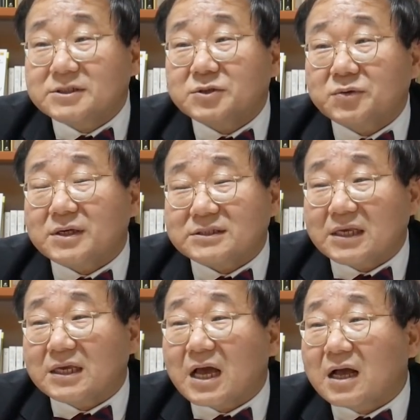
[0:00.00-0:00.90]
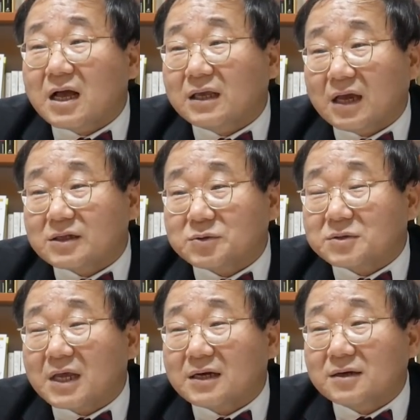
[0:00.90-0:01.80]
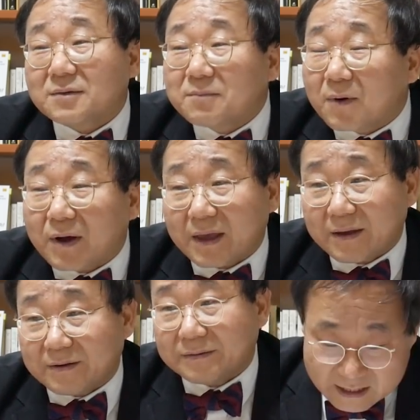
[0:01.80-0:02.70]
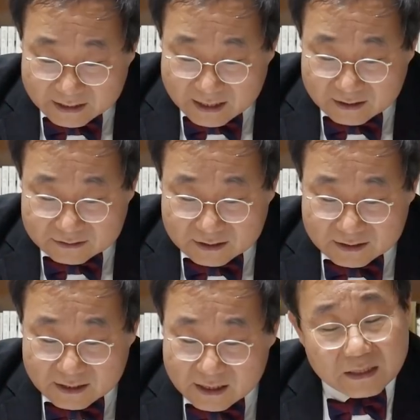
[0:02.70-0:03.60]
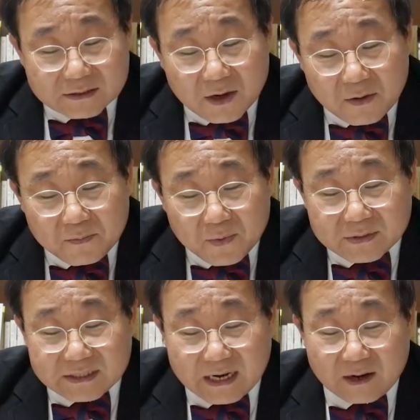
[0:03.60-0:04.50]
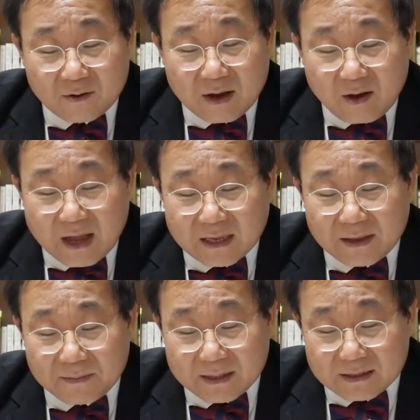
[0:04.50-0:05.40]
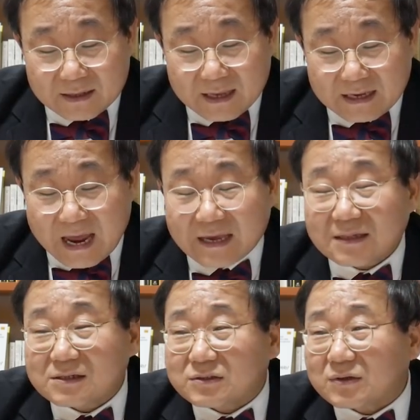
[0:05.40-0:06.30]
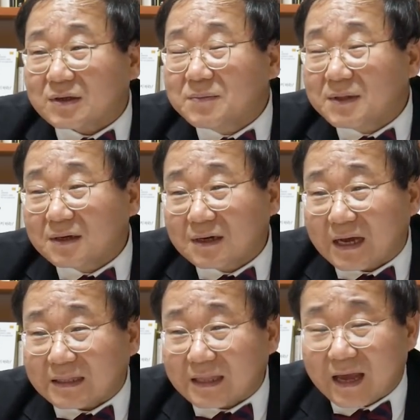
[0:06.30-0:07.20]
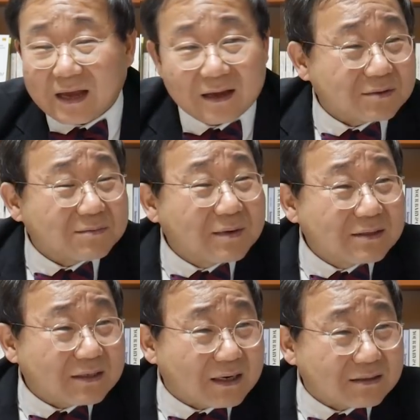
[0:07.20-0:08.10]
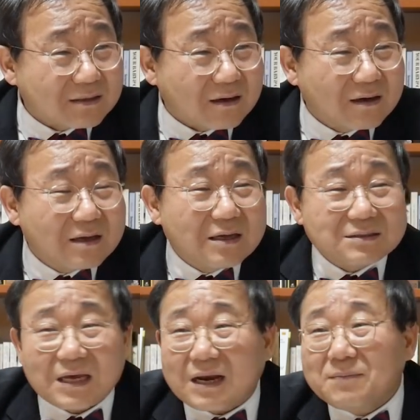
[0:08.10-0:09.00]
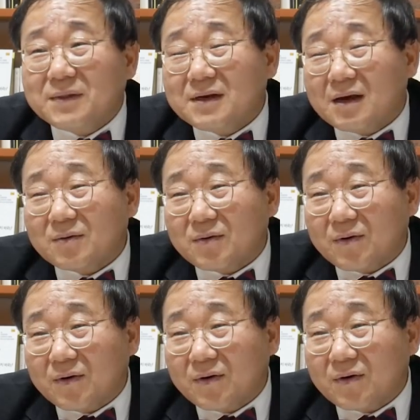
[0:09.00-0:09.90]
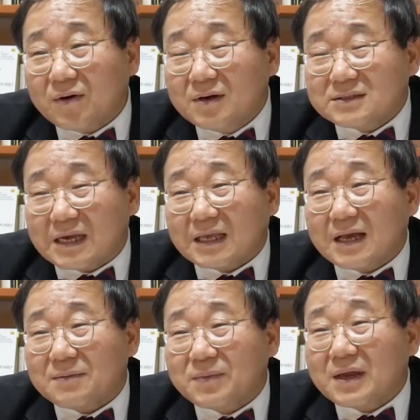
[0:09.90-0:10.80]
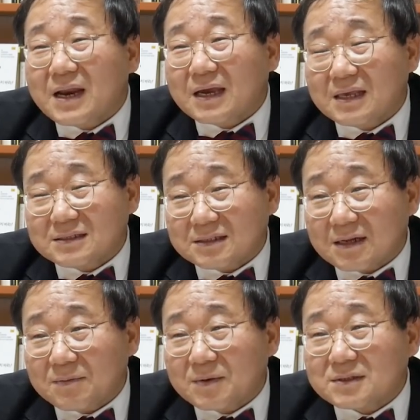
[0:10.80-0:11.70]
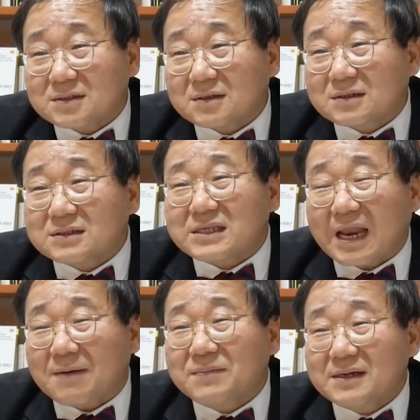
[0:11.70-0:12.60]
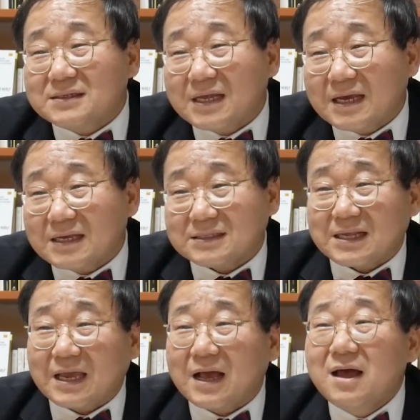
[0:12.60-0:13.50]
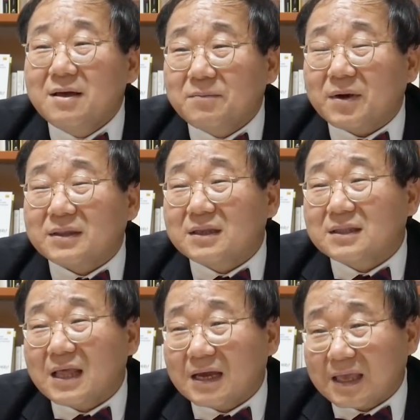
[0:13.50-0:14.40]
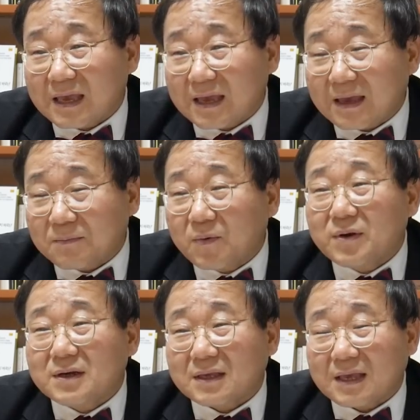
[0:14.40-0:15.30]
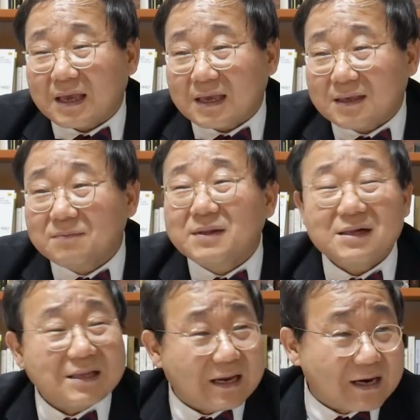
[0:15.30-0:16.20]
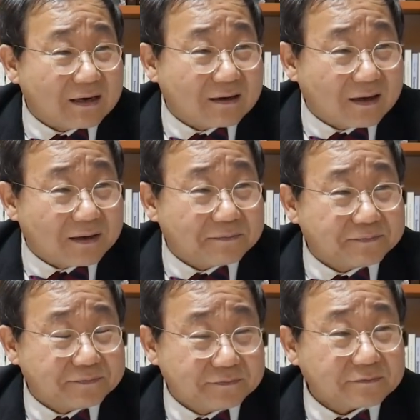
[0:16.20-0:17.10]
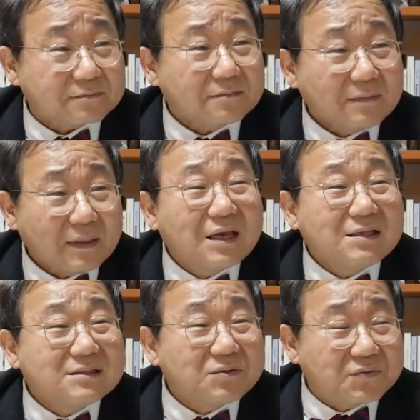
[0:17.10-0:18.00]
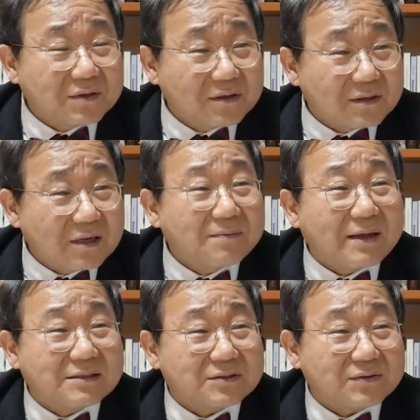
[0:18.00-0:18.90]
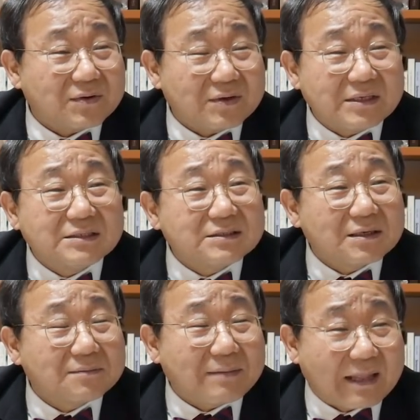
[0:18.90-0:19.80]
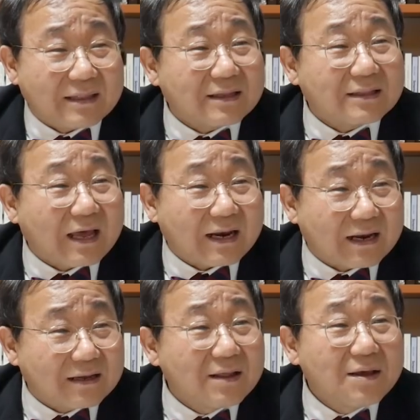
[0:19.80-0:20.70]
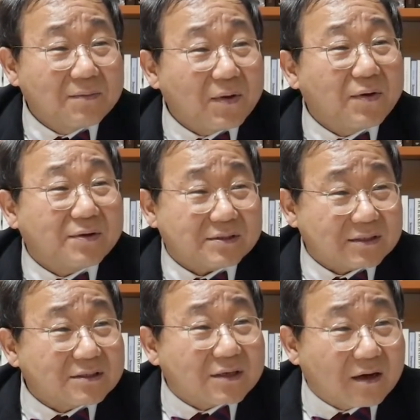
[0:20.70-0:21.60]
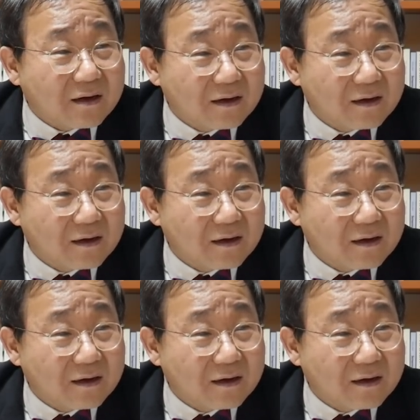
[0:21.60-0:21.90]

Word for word: 이 친구에서 인간관계가 좋다는 건 뭐예요? 이야기한 거잖아요. 처음 본 사람과 관계 맺는 게 나이 들수록 힘든 것 같아. 무슨 말인지 알겠죠? 사람들하고 자기가 편하게 지내면서 그 사람들 사이에서 자기가 번듯하게 보이는 게 힘들다라는 거예요. 네. 그게 이제 우리는 일반적으로 인정받는다라는 표현을 쓰죠.